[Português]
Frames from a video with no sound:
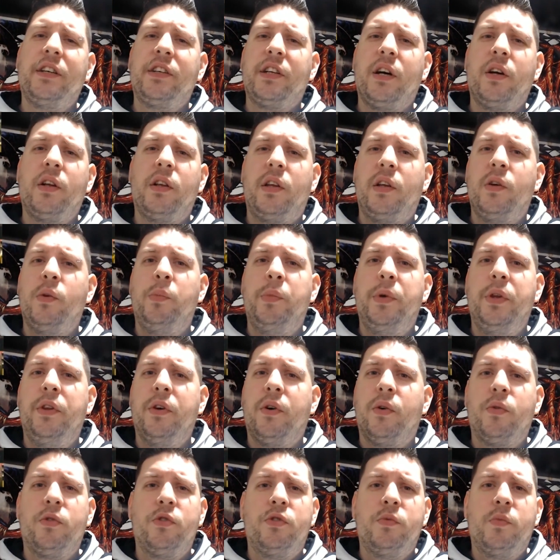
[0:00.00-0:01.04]
que tenho um vídeo
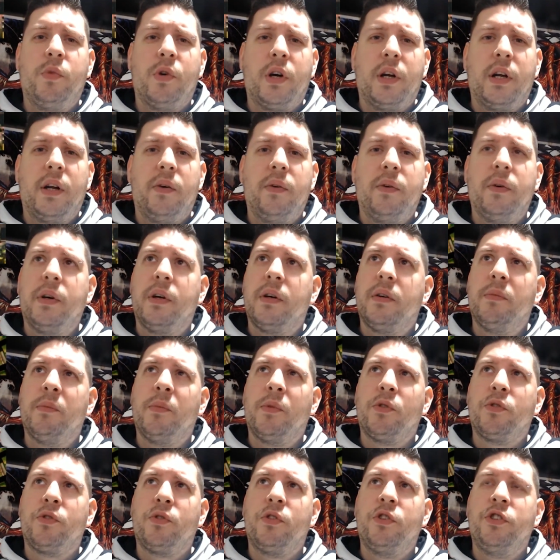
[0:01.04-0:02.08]
alguns no meu canal que
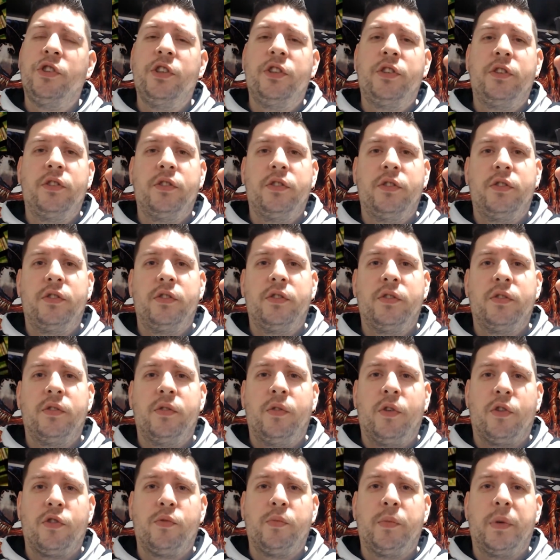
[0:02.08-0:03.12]
mostra os itens que
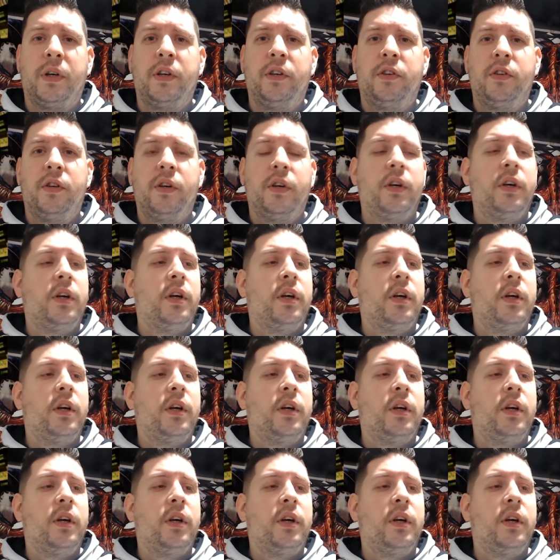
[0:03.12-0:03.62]
gosto mais,